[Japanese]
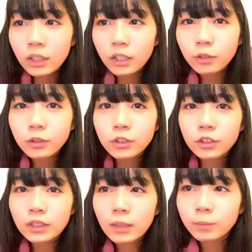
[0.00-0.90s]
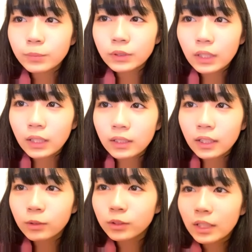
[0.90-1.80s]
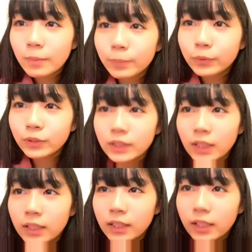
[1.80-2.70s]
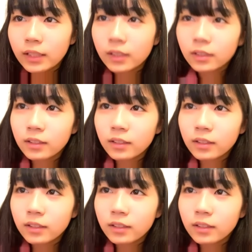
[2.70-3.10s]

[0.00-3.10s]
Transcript: 43分だあと3分しかない